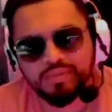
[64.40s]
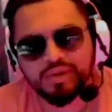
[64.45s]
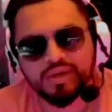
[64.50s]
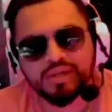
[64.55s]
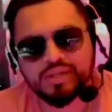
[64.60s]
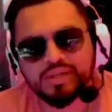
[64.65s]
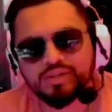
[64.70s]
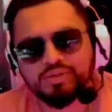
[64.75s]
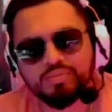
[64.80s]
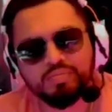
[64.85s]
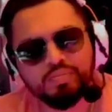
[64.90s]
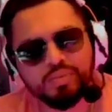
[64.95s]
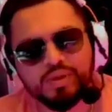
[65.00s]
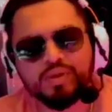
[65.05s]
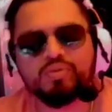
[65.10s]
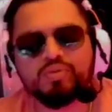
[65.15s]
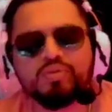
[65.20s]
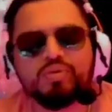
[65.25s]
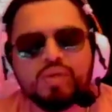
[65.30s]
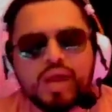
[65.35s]
है जो
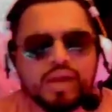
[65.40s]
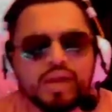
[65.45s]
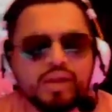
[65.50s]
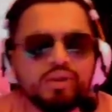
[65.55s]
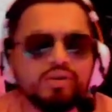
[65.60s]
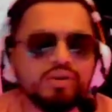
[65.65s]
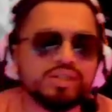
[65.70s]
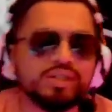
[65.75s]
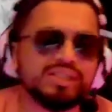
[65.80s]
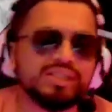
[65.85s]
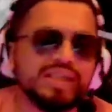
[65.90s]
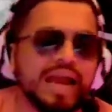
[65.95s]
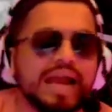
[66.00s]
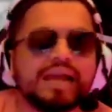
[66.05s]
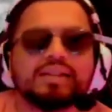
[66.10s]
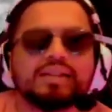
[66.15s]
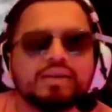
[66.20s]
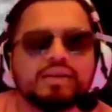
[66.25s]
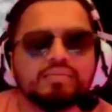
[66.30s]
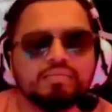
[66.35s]
बिल्कुल आई के नॉट स्टैंड
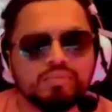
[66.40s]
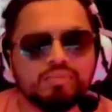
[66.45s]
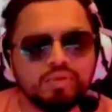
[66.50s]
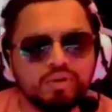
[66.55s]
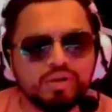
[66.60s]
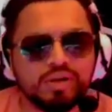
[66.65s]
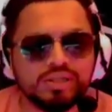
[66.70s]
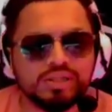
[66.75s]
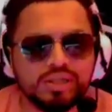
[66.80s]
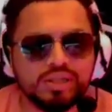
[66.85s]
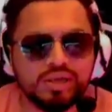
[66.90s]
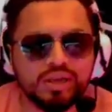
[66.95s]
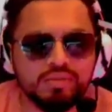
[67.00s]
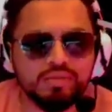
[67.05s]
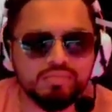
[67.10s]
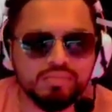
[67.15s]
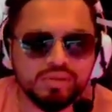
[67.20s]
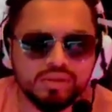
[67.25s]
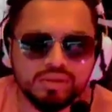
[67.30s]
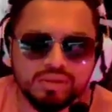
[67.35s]
देम ऑन इंस्टाग्राम
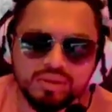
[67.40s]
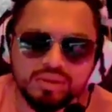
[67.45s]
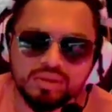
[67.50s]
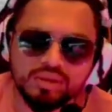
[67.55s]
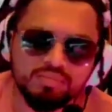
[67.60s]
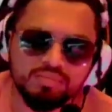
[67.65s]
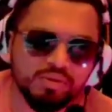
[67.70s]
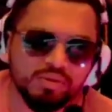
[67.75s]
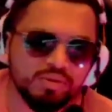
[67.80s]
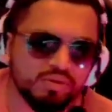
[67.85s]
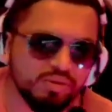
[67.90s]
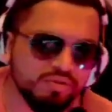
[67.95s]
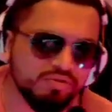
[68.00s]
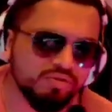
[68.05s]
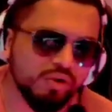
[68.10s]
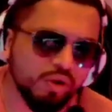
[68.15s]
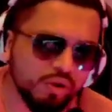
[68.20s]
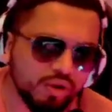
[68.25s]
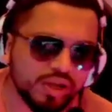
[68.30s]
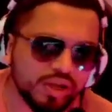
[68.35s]
मैं उनको
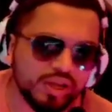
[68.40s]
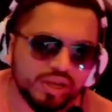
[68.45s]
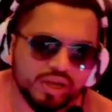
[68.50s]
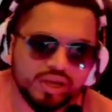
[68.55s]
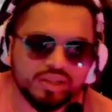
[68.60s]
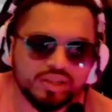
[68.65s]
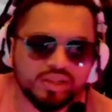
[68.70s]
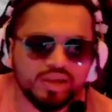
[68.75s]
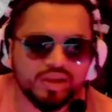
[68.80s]
फॉलो ही नहीं करता